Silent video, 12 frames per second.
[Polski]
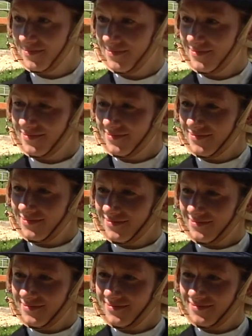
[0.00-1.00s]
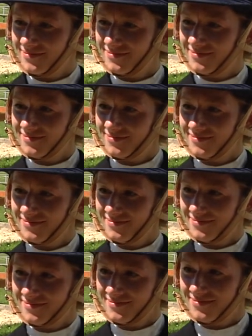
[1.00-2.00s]
Ona wydaje się takim dosyć trudnym
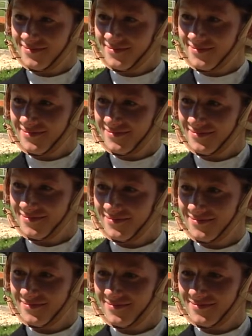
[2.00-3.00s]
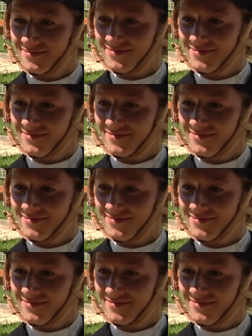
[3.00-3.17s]
koniem, gorącym, łatwo się gotuje.